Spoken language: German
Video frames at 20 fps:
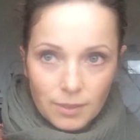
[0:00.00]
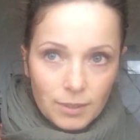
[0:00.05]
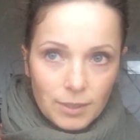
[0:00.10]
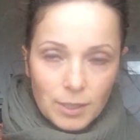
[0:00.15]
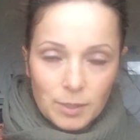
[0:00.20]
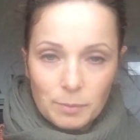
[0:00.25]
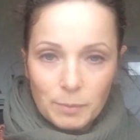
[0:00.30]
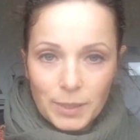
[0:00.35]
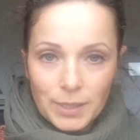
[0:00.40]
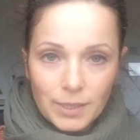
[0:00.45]

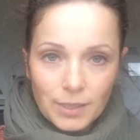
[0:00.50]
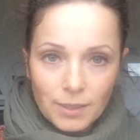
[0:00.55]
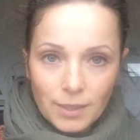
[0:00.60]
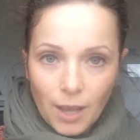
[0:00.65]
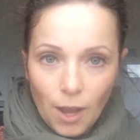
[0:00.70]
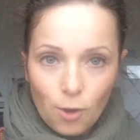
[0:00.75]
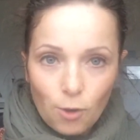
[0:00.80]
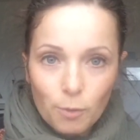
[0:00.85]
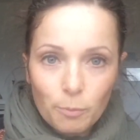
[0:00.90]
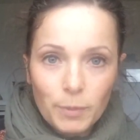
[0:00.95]
das Mädchen
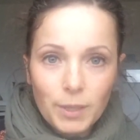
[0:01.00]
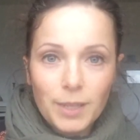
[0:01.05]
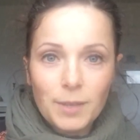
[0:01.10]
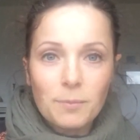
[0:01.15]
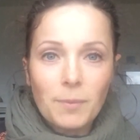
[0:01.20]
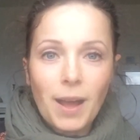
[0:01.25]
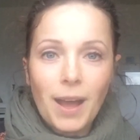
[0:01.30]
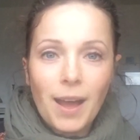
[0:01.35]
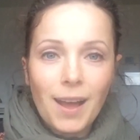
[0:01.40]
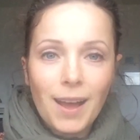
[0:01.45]
Kaugummi
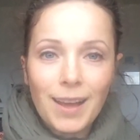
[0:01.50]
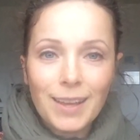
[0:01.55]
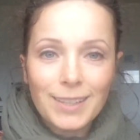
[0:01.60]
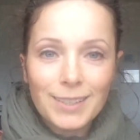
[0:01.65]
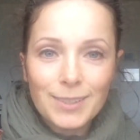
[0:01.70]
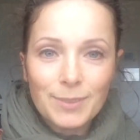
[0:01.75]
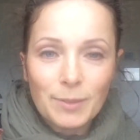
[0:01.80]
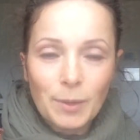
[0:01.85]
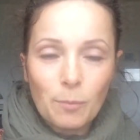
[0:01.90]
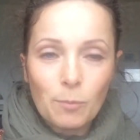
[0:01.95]
im Haar
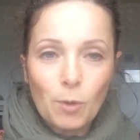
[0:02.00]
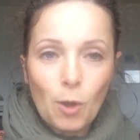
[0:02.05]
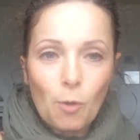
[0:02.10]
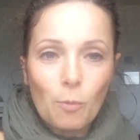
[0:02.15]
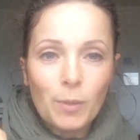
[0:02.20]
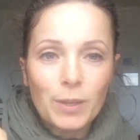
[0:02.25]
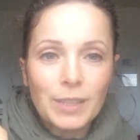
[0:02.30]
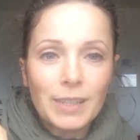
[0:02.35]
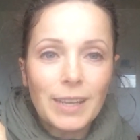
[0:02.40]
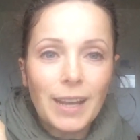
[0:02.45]
hat, dann braucht
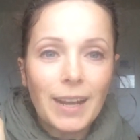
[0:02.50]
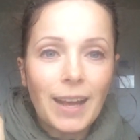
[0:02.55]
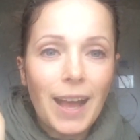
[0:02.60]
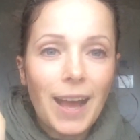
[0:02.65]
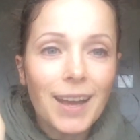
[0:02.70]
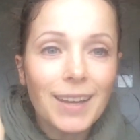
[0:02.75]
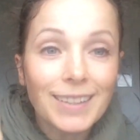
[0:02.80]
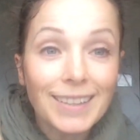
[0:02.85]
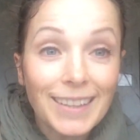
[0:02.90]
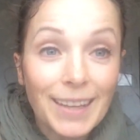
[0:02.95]
man die langen
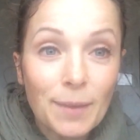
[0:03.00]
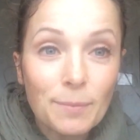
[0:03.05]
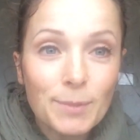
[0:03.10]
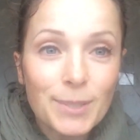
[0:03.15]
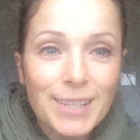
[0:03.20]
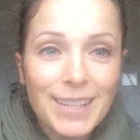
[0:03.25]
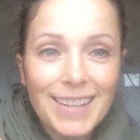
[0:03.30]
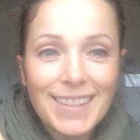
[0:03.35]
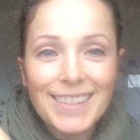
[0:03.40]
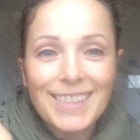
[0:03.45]
Haare nicht
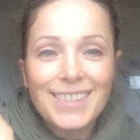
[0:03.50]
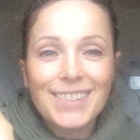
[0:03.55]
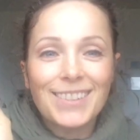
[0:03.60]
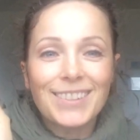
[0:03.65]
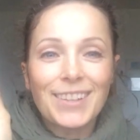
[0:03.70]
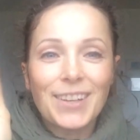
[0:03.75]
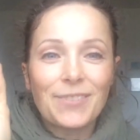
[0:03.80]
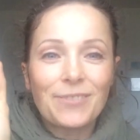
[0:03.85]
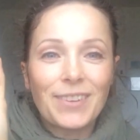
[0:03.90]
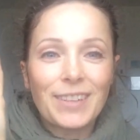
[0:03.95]
abschneiden,
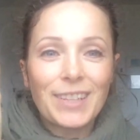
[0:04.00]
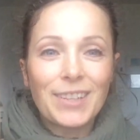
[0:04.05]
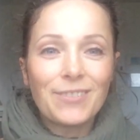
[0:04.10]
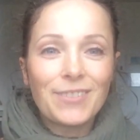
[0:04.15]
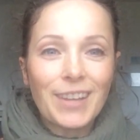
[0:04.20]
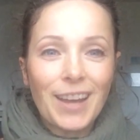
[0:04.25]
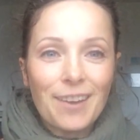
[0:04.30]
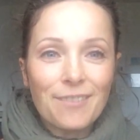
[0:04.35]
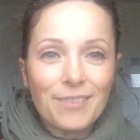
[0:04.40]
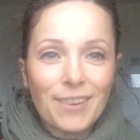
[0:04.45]
sondern man
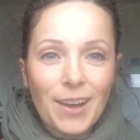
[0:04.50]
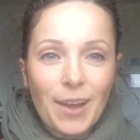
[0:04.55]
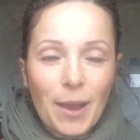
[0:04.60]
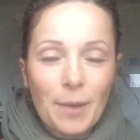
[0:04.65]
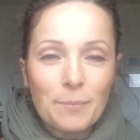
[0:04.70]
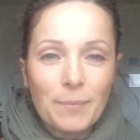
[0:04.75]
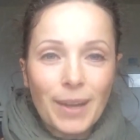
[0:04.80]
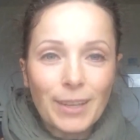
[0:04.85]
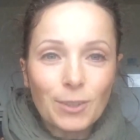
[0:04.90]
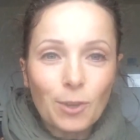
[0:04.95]
nimmt einfach
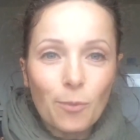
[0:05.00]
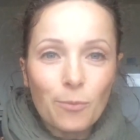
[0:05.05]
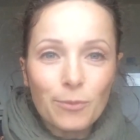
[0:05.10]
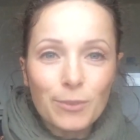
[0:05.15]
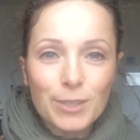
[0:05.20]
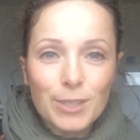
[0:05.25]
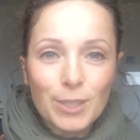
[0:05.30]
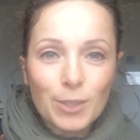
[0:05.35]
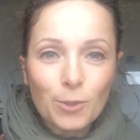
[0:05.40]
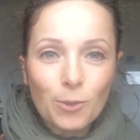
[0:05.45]
ein paar
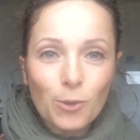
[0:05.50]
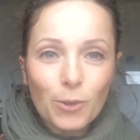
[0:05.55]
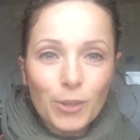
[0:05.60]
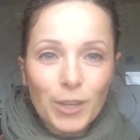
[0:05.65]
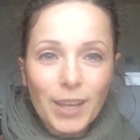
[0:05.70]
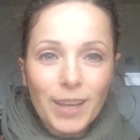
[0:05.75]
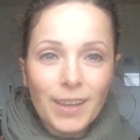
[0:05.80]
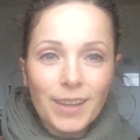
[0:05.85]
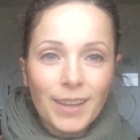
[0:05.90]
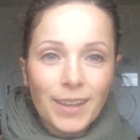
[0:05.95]
Tropfen Zitrone,
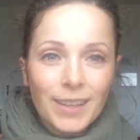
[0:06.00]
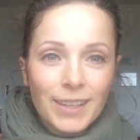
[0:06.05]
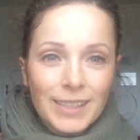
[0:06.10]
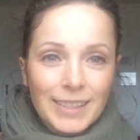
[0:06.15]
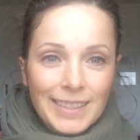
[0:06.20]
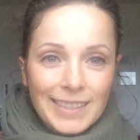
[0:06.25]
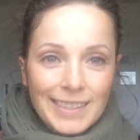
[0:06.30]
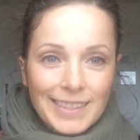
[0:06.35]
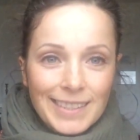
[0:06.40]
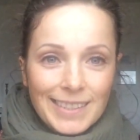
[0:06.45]

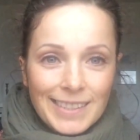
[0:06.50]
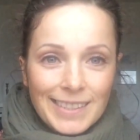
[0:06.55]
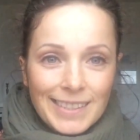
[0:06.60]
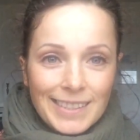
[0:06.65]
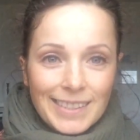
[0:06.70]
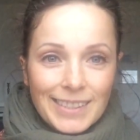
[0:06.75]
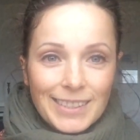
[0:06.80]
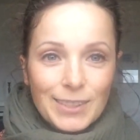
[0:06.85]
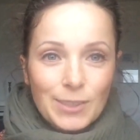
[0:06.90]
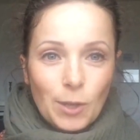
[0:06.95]

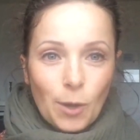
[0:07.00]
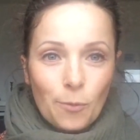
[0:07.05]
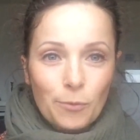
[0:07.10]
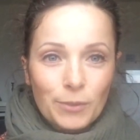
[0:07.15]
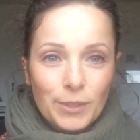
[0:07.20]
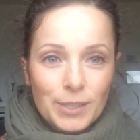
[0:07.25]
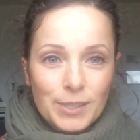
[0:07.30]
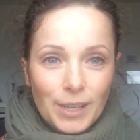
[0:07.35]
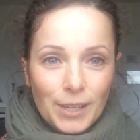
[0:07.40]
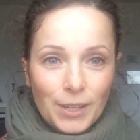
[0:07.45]

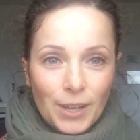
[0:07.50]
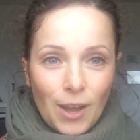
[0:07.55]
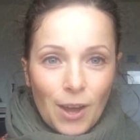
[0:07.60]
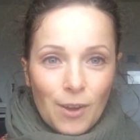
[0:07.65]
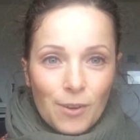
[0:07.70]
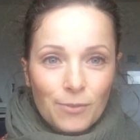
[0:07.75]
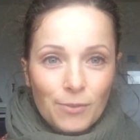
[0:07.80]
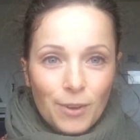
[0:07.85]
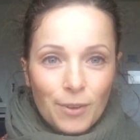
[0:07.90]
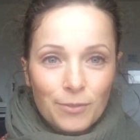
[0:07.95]
tropft das da
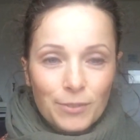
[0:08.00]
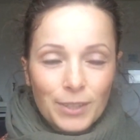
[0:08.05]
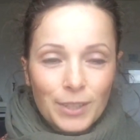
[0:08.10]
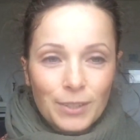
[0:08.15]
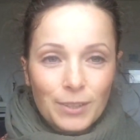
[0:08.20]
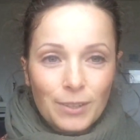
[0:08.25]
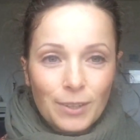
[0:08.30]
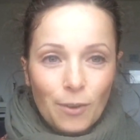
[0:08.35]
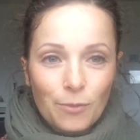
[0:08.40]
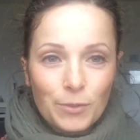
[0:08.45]
drauf auf,
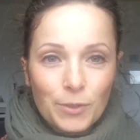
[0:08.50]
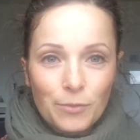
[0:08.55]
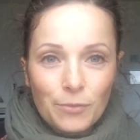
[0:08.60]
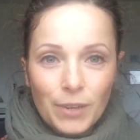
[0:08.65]
den, auf die